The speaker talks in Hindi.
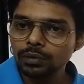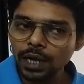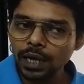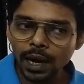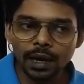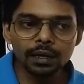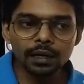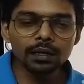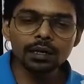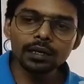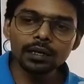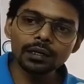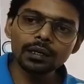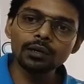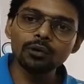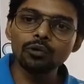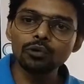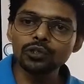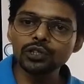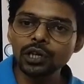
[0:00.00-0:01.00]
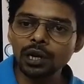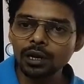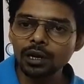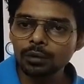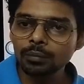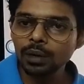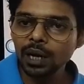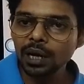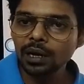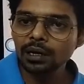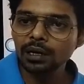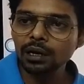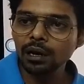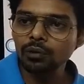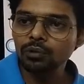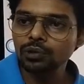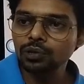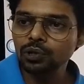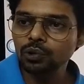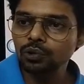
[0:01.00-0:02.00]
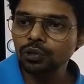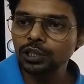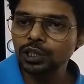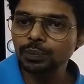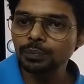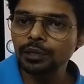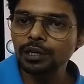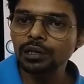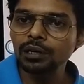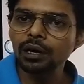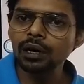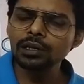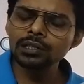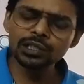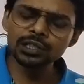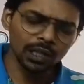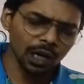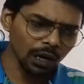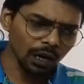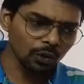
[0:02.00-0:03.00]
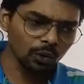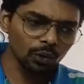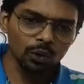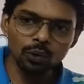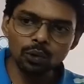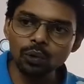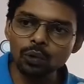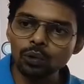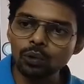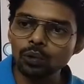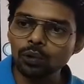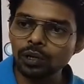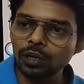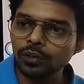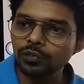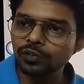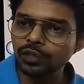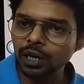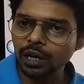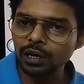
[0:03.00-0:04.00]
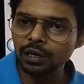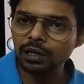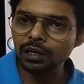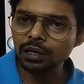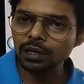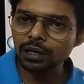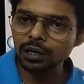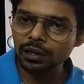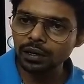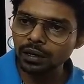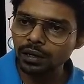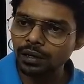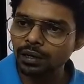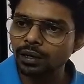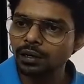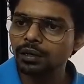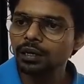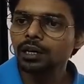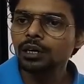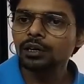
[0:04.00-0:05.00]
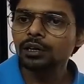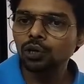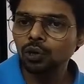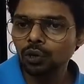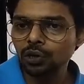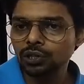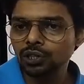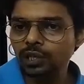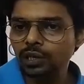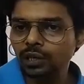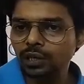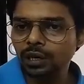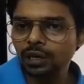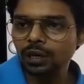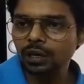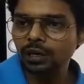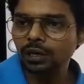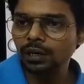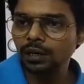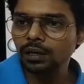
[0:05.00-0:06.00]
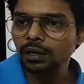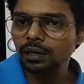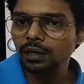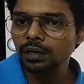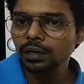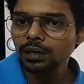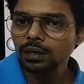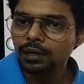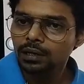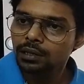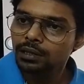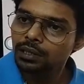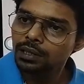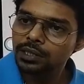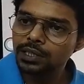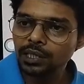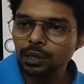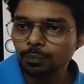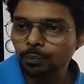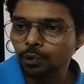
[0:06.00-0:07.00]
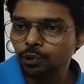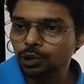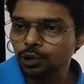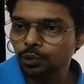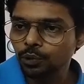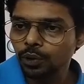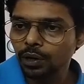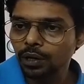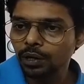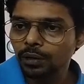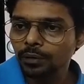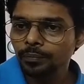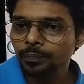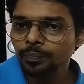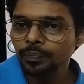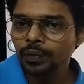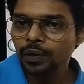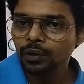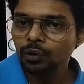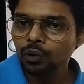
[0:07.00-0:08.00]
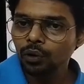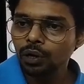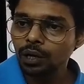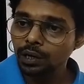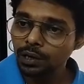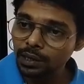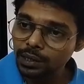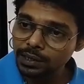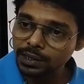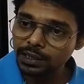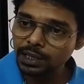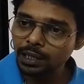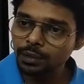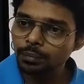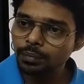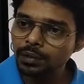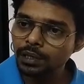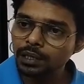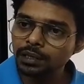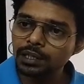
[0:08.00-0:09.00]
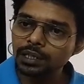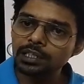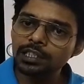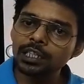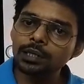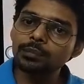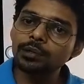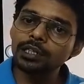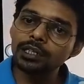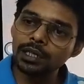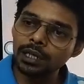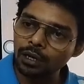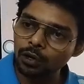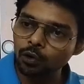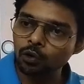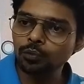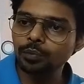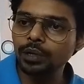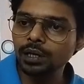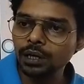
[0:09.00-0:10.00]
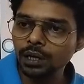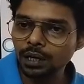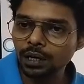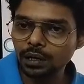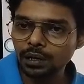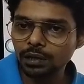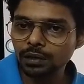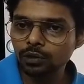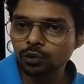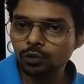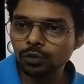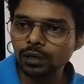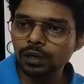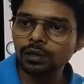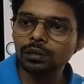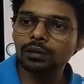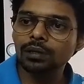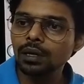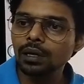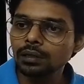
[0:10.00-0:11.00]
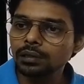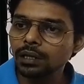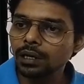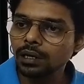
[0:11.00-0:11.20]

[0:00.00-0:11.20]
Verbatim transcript: टैंक लेके घुस जा रहे हैं ब्लैक हाउस होल्ड में हजारों लोगों को गिरफ्तार कर रहे हैं टॉर्चर कर रहे हैं ये सब कुछ हो रहा है और इसके नतीजे में ये लोग भी कर रहे हैं तो ये एक